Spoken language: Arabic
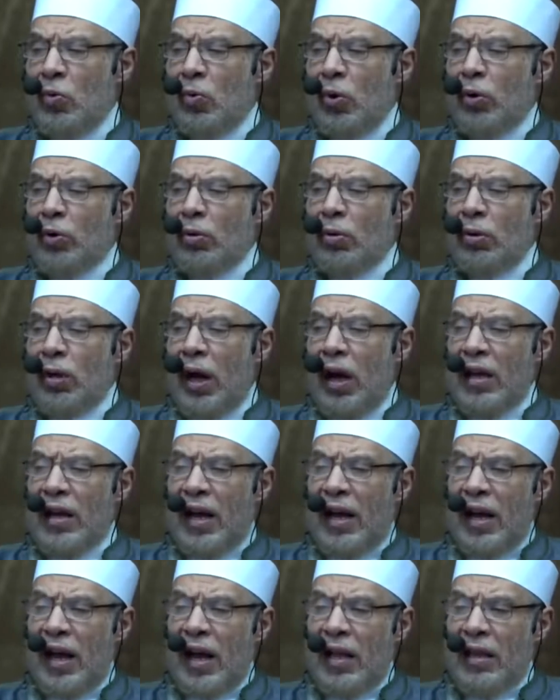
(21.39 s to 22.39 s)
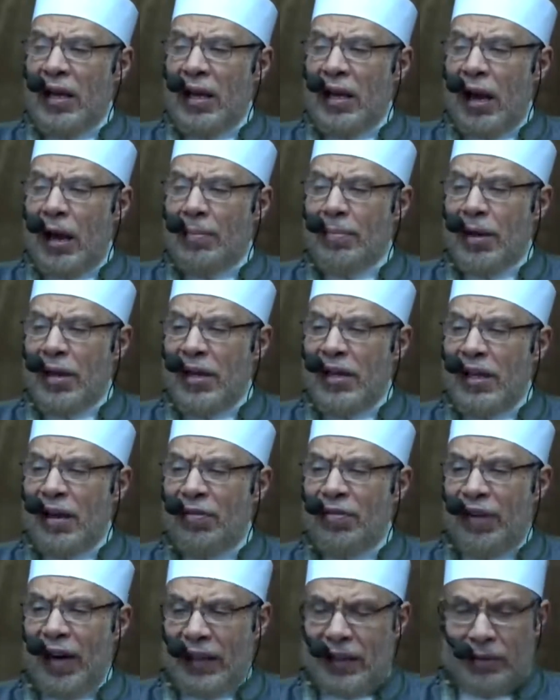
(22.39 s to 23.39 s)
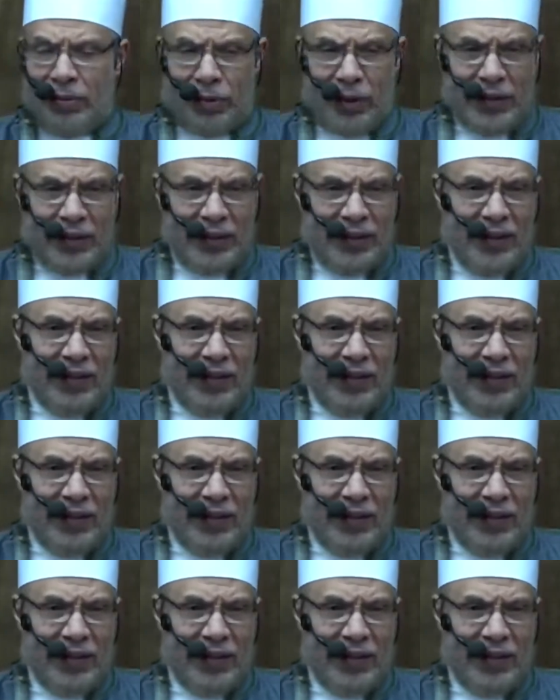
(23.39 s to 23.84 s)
ويطلق على هذه العملية فاكتورينج